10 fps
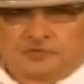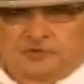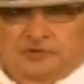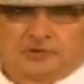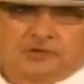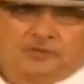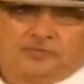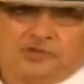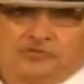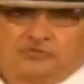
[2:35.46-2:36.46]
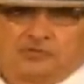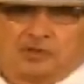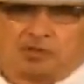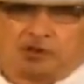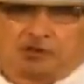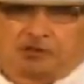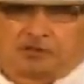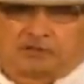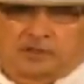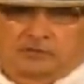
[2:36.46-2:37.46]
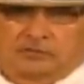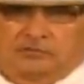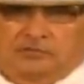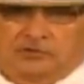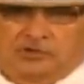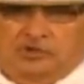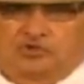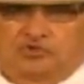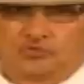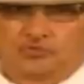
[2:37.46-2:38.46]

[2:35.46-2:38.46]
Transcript: で、ミンスクで決定したという事実、